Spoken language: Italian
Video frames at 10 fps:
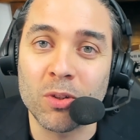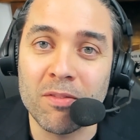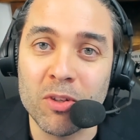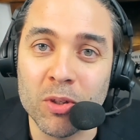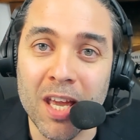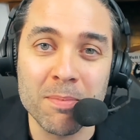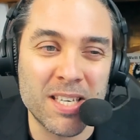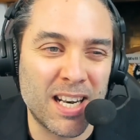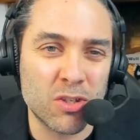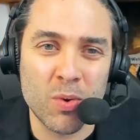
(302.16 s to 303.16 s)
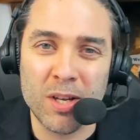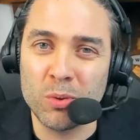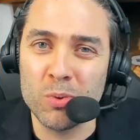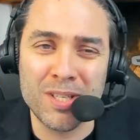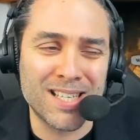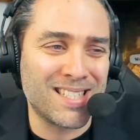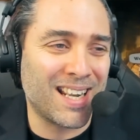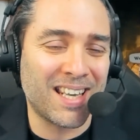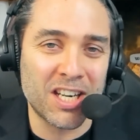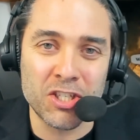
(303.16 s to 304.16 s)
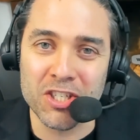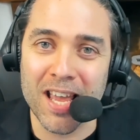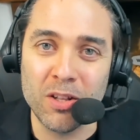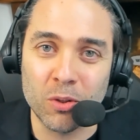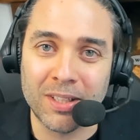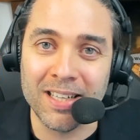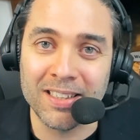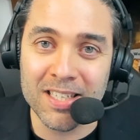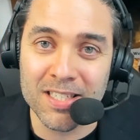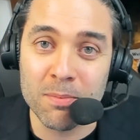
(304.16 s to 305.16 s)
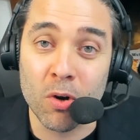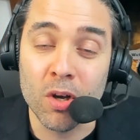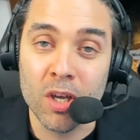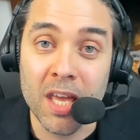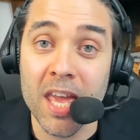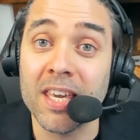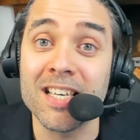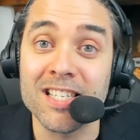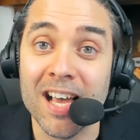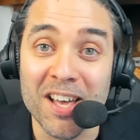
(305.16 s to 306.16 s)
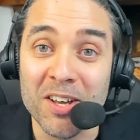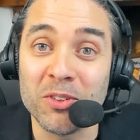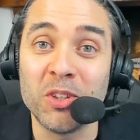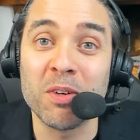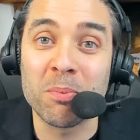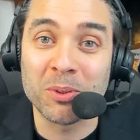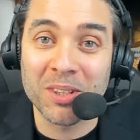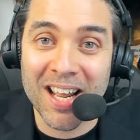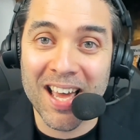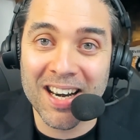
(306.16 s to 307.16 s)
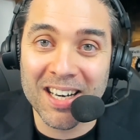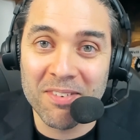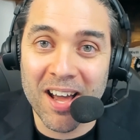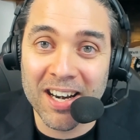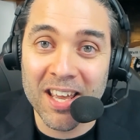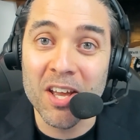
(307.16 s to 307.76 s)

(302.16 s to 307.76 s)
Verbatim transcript: del videogames e la sua industria sta crescendo tantissimo e chissà, dove potrà arrivare.